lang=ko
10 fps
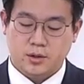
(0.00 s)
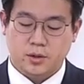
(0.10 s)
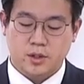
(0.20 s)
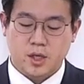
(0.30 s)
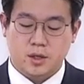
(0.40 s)

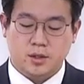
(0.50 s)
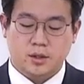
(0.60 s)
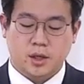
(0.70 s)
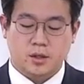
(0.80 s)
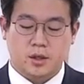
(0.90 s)
선지자를
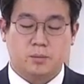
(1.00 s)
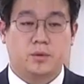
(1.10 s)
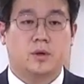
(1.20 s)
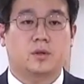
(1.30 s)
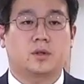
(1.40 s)
뜻하는
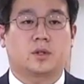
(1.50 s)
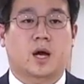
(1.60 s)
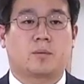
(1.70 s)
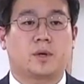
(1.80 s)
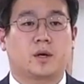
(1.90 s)
히브리어는
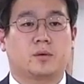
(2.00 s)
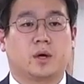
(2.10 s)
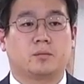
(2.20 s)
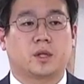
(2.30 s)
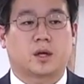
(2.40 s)

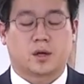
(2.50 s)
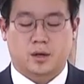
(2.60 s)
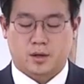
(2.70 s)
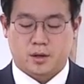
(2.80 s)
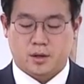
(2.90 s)
나비라고
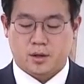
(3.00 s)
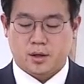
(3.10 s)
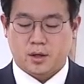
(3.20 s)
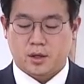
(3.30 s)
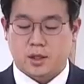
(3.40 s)
합니다.
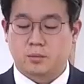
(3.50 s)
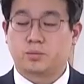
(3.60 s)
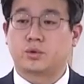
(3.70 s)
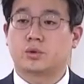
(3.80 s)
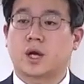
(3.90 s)

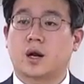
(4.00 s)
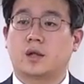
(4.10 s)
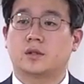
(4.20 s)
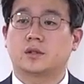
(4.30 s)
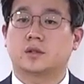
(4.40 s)
이는
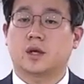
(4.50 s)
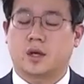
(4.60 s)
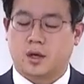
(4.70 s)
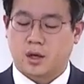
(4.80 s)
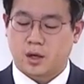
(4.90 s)
부르다라는
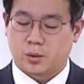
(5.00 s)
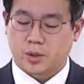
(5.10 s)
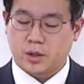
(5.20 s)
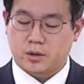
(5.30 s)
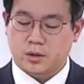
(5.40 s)
뜻의
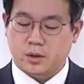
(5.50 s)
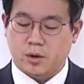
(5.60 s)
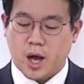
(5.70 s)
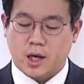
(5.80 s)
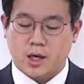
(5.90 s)
고대
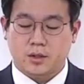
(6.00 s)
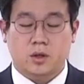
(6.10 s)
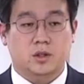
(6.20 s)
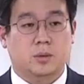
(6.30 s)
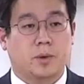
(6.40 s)
근동어
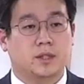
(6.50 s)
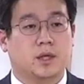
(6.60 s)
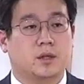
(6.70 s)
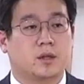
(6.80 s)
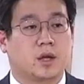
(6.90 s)
아카더에서
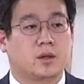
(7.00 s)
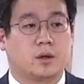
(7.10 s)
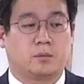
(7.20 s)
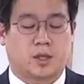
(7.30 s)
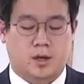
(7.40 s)
파생된
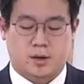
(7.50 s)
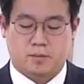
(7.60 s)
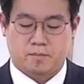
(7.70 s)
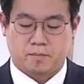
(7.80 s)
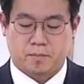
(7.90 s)

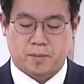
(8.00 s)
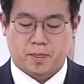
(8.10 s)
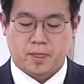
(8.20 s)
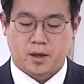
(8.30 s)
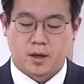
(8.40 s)
단어입니다.
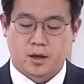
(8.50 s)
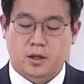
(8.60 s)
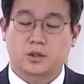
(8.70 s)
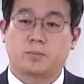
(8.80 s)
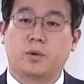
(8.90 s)

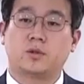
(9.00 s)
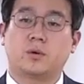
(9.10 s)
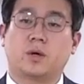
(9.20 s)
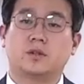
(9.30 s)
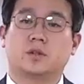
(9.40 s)
그래서
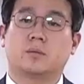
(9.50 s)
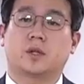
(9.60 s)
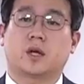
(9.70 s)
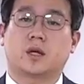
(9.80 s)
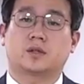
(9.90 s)
보는
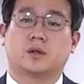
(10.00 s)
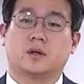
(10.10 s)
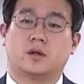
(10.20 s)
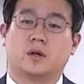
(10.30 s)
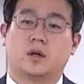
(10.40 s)
관점에
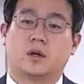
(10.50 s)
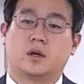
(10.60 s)
따라서